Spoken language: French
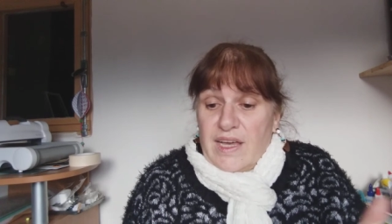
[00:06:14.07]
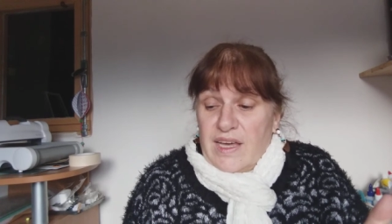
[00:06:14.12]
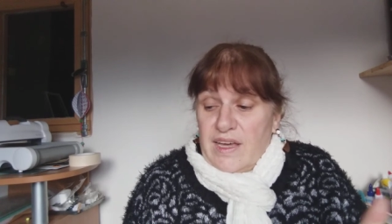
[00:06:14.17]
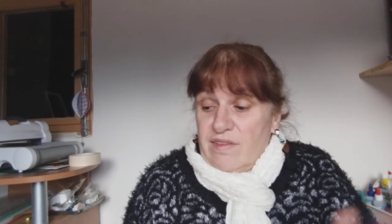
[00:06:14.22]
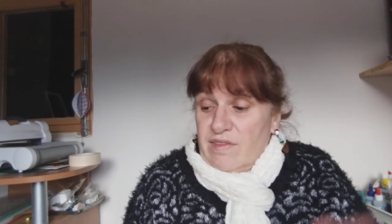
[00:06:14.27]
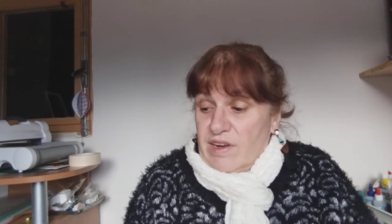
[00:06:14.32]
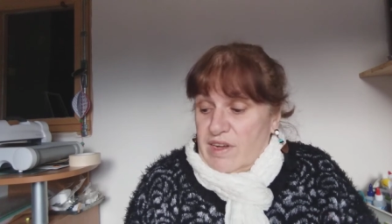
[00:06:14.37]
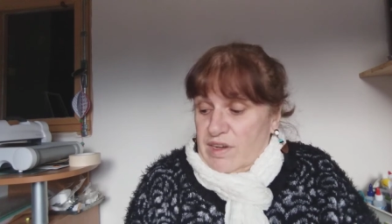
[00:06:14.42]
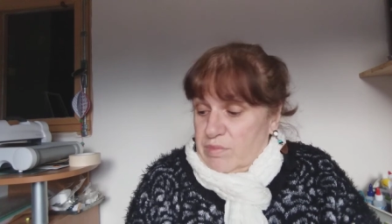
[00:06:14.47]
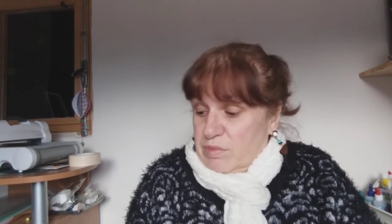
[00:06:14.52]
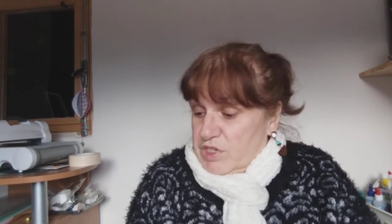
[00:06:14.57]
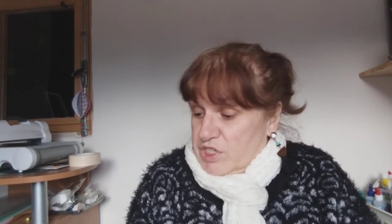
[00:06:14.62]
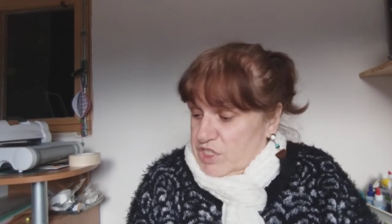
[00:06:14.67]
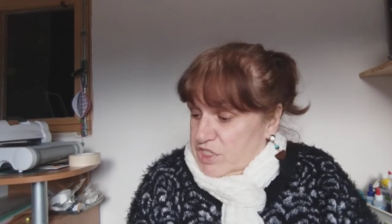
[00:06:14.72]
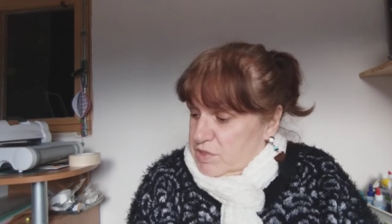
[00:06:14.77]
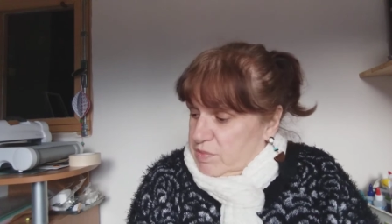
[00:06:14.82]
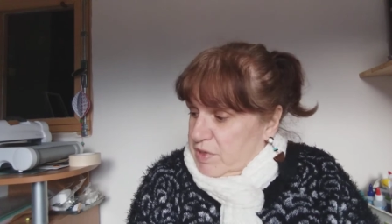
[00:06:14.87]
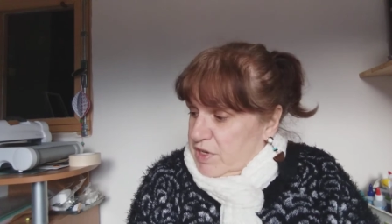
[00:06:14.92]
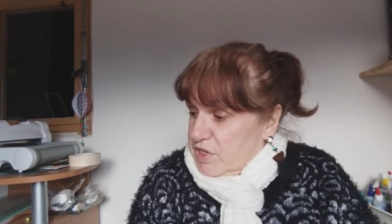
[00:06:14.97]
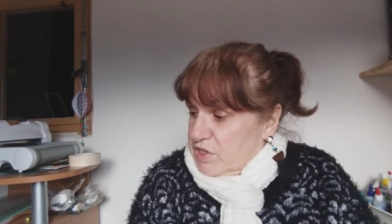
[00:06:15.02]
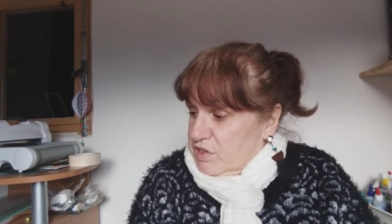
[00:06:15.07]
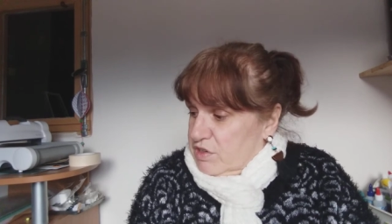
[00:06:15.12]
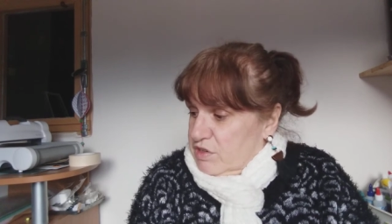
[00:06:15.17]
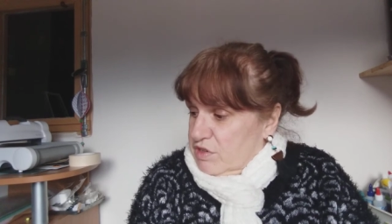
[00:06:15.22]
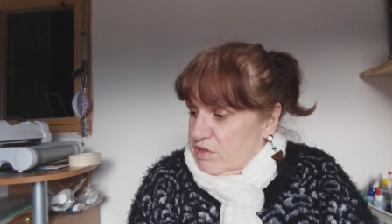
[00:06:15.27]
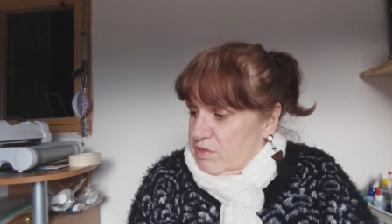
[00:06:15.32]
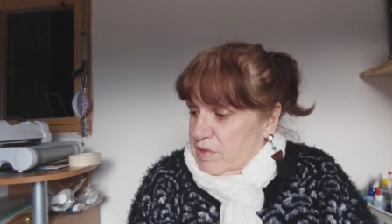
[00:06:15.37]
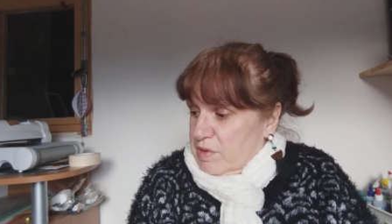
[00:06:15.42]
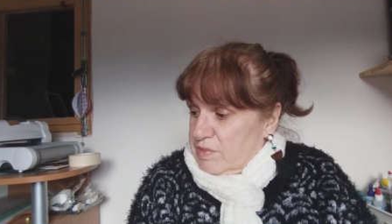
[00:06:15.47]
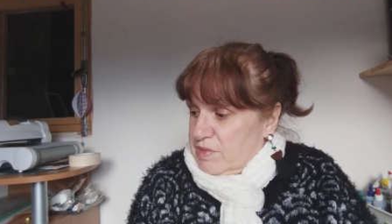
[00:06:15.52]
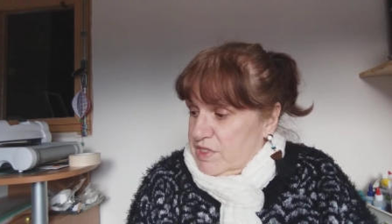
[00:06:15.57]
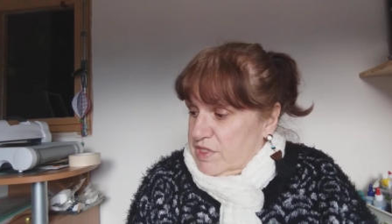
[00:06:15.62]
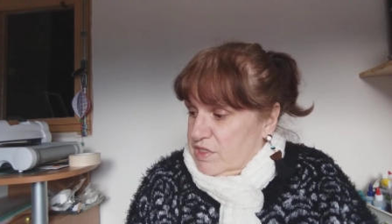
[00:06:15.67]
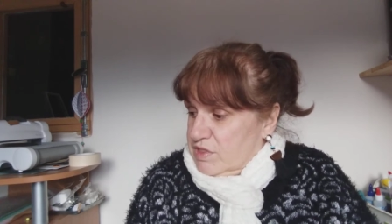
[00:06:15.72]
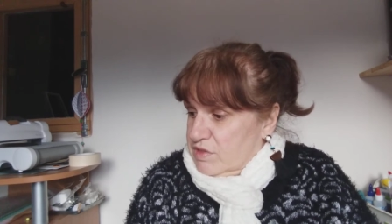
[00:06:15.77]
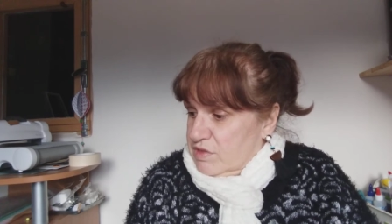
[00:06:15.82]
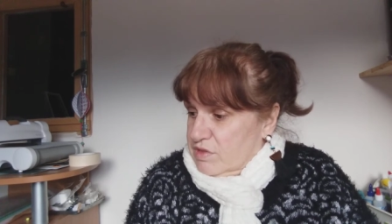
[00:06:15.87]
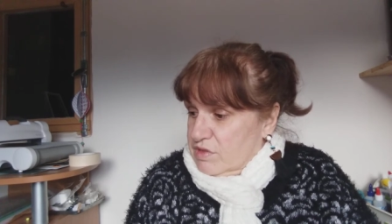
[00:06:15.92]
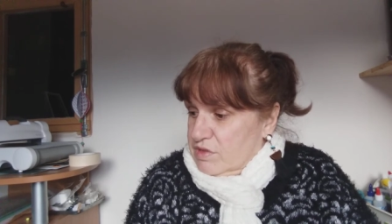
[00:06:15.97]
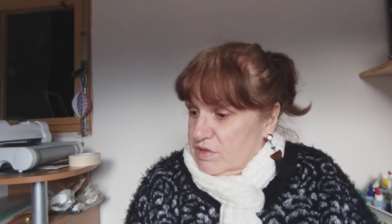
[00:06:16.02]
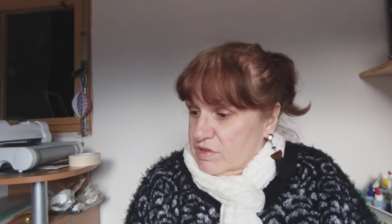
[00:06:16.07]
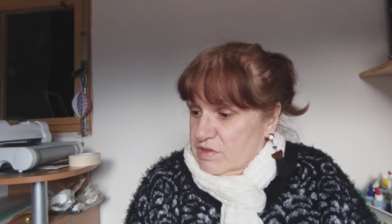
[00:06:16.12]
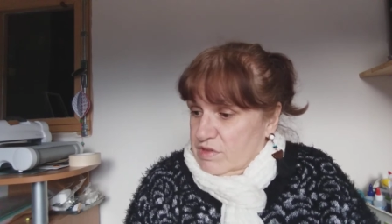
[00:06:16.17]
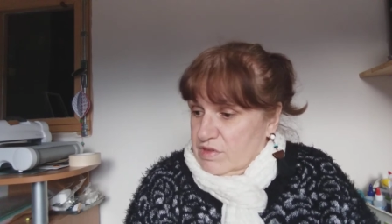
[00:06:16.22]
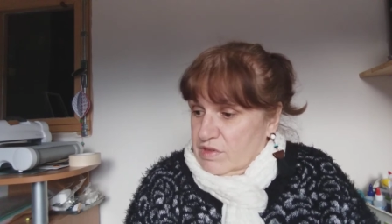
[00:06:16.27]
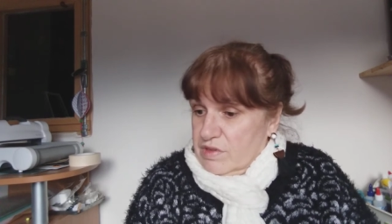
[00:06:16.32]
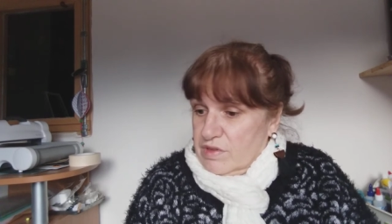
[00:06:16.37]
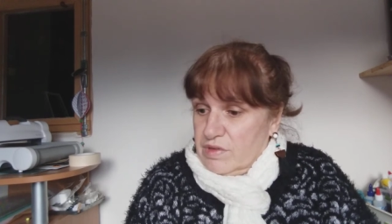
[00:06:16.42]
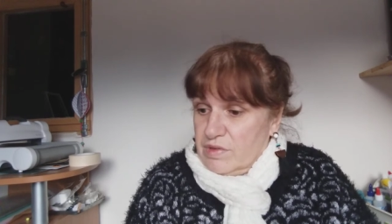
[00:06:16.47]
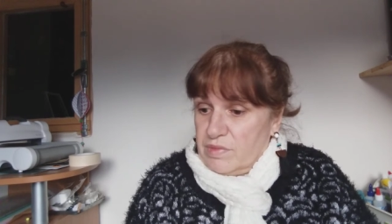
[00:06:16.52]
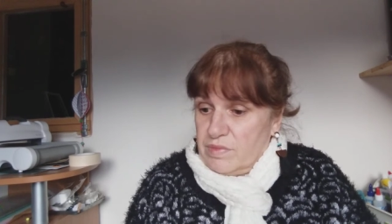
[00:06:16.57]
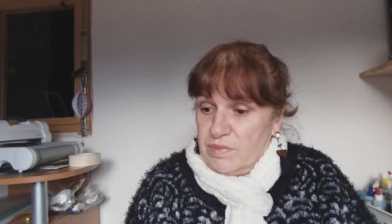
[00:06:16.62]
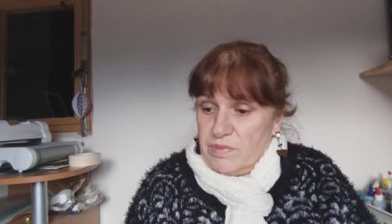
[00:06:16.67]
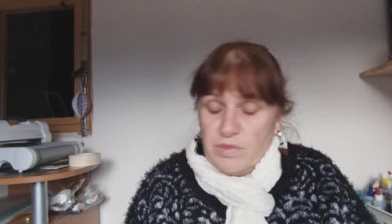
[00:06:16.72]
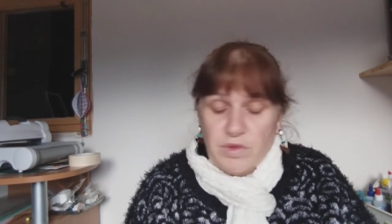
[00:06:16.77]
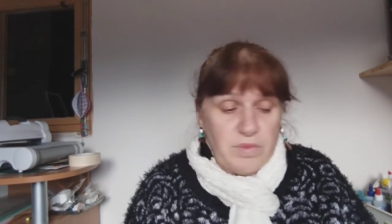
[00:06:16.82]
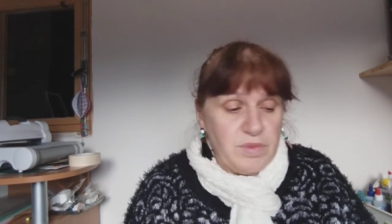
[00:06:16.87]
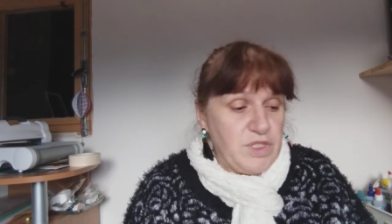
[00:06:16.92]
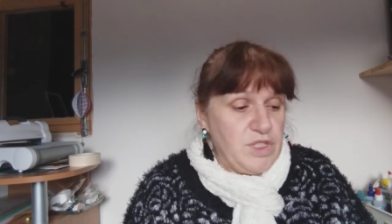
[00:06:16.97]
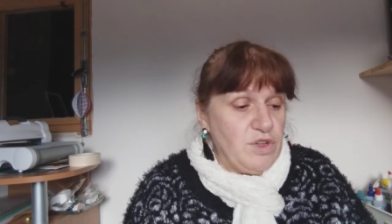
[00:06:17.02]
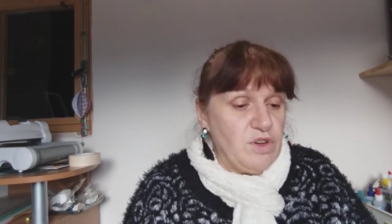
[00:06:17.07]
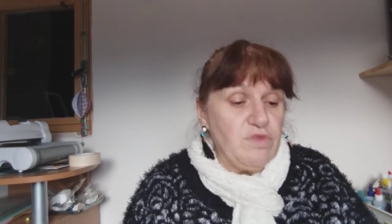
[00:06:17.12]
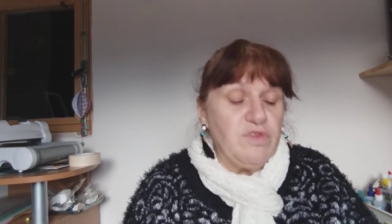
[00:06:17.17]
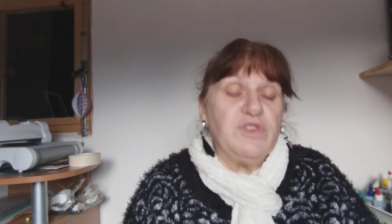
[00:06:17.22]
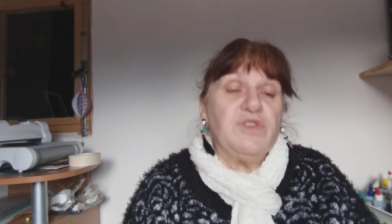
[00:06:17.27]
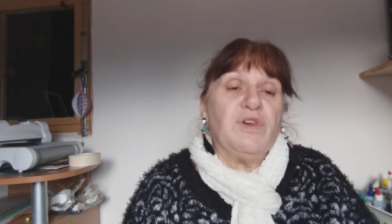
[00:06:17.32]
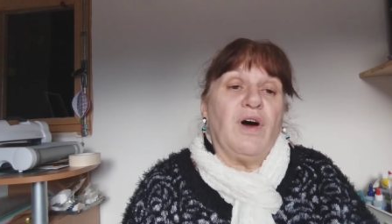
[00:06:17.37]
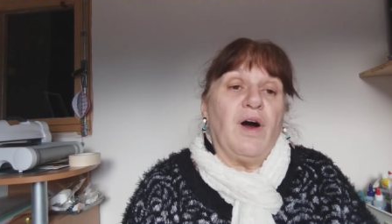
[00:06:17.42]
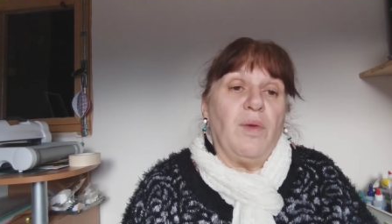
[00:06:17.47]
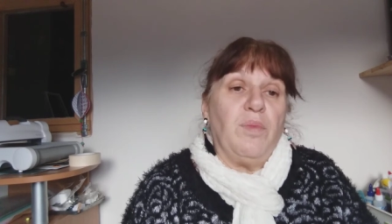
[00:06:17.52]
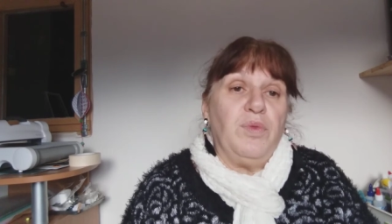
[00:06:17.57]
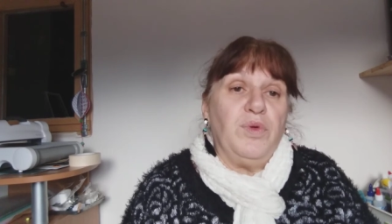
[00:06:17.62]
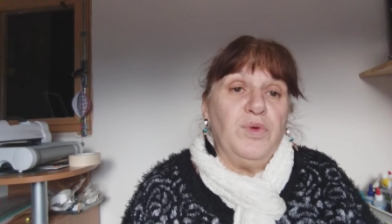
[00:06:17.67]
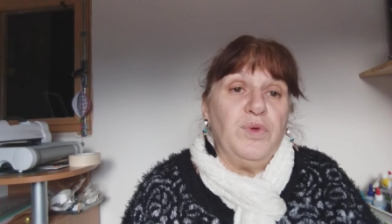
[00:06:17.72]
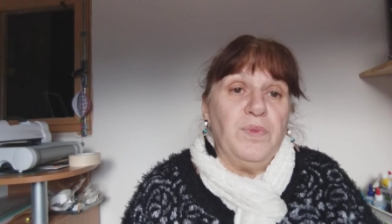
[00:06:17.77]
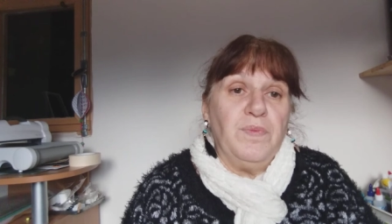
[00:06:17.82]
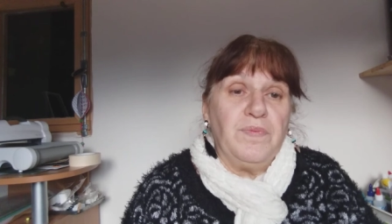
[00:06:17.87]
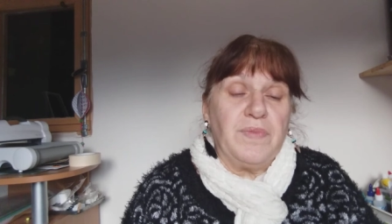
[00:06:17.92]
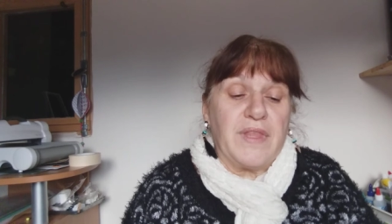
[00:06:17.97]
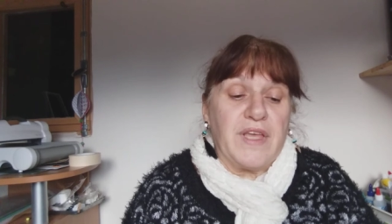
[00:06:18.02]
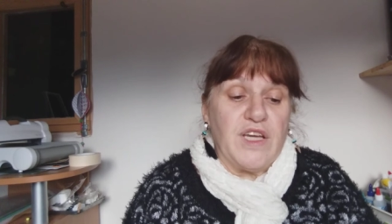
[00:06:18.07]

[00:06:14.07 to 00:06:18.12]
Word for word: Et voilà, bah, j'espère que ma petite, euh, mon petit haul vous aura plu.